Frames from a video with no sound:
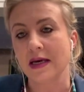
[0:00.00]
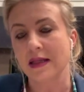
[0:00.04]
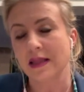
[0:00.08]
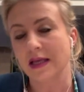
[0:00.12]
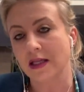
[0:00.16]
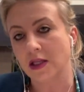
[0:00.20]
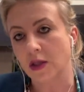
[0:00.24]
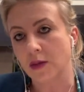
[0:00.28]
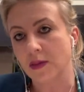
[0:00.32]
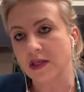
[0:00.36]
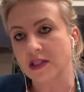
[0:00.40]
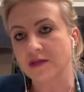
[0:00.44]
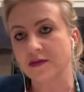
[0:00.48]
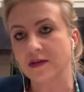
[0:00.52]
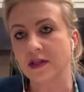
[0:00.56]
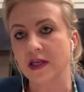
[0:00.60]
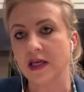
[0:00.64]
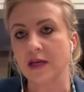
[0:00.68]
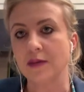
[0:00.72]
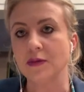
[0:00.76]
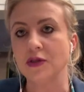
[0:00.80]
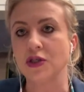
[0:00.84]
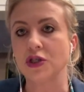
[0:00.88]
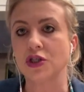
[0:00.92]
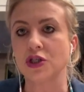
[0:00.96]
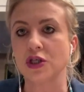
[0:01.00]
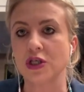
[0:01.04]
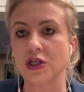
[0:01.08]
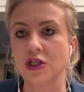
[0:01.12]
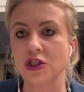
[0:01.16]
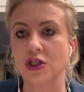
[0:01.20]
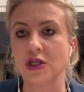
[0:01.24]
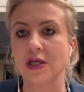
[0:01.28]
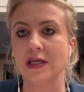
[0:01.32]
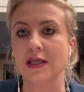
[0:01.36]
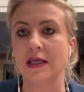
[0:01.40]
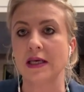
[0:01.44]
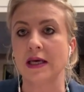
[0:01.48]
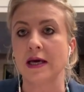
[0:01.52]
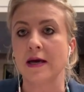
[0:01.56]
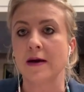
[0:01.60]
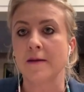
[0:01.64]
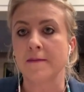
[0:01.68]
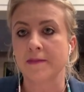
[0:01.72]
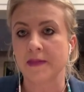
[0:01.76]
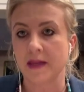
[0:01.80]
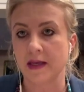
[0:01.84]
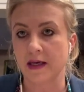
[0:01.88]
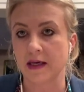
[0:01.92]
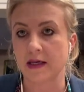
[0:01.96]
Natomiast wydaje mi się, że jeżeli
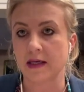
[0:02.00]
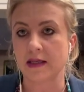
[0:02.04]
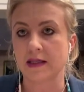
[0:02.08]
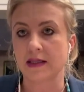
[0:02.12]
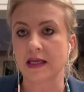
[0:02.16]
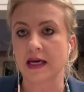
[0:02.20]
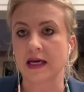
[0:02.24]
e,